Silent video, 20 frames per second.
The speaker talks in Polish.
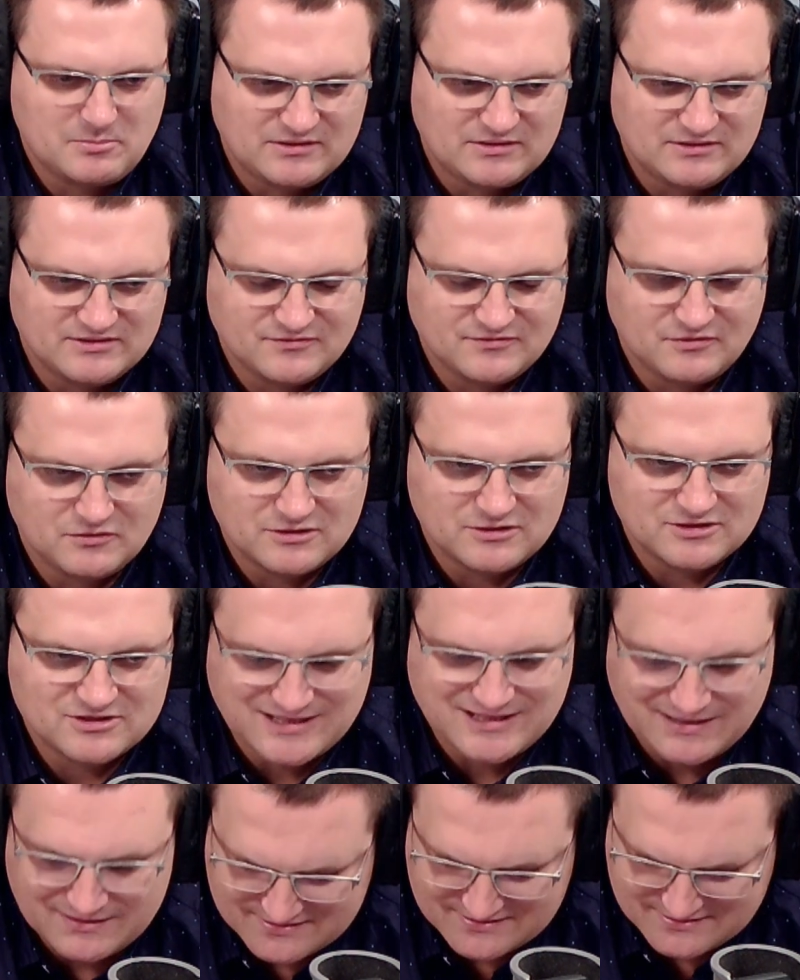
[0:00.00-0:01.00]
Pani swoje
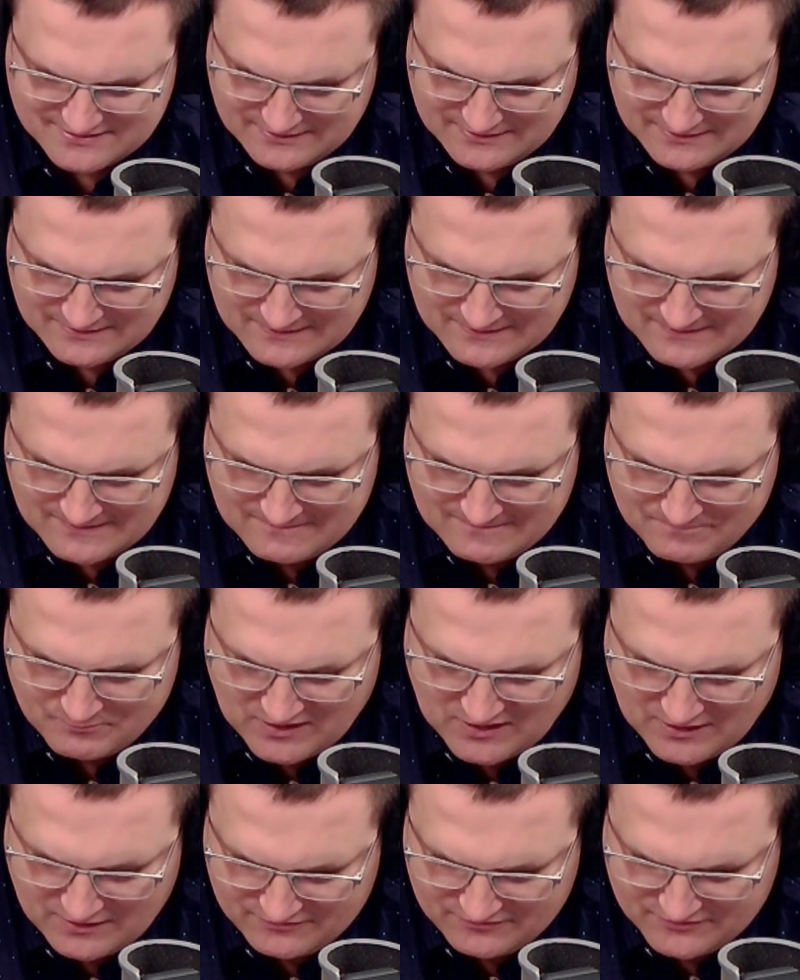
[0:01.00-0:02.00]
szanse
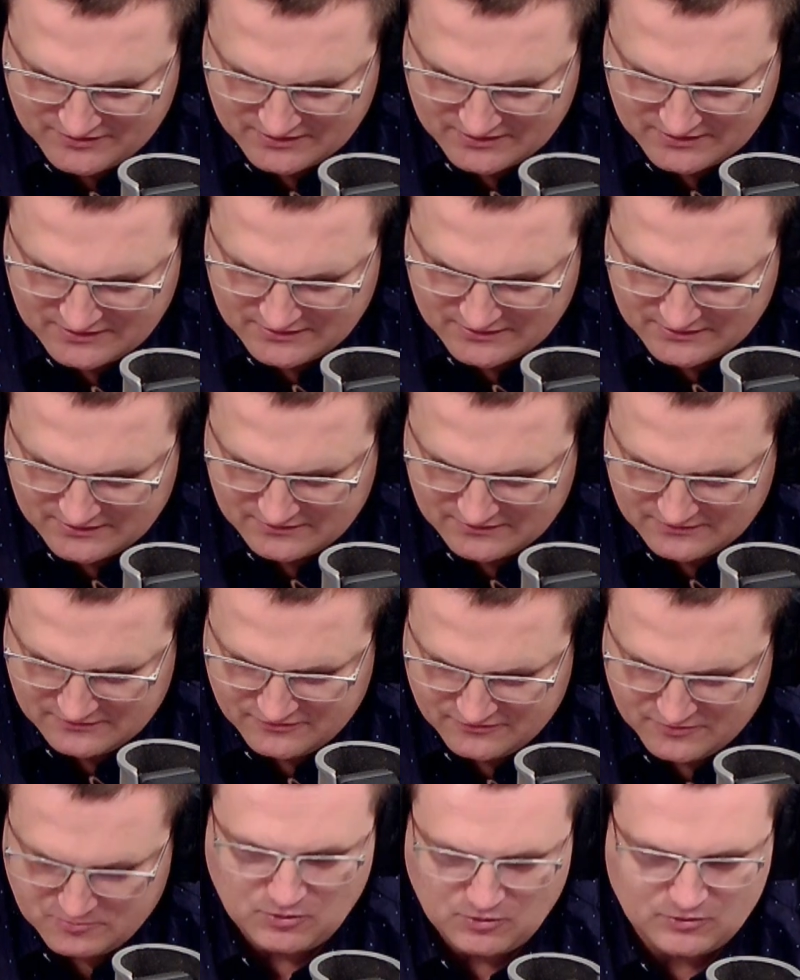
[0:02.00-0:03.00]
e, w tych e,
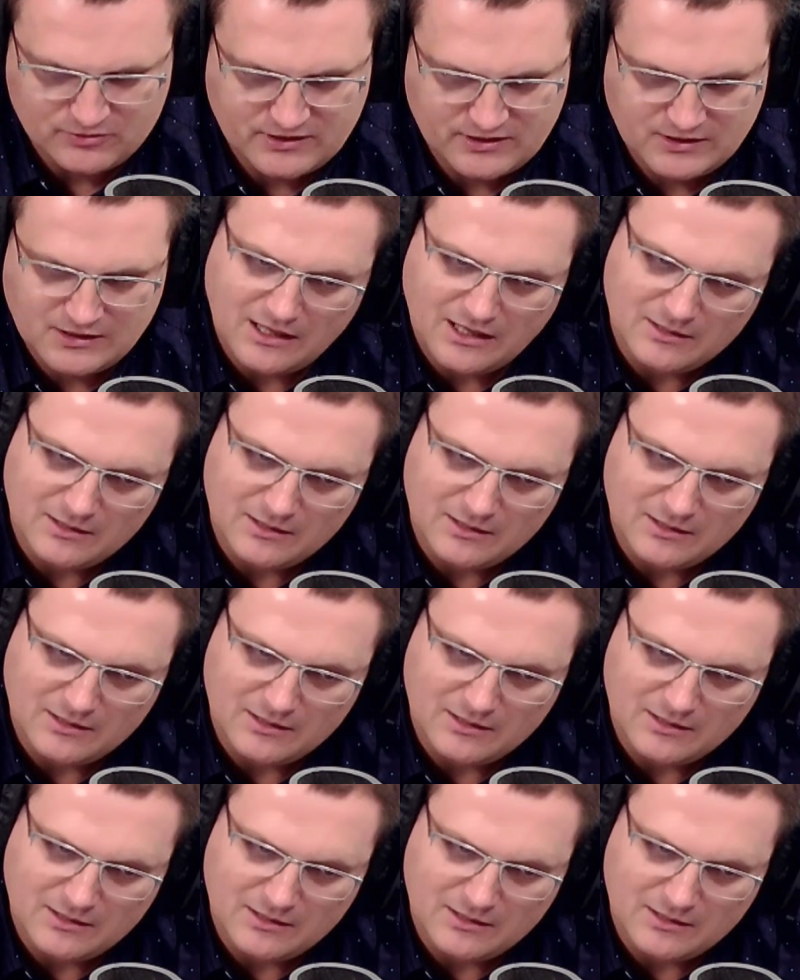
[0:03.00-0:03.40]
wyborach?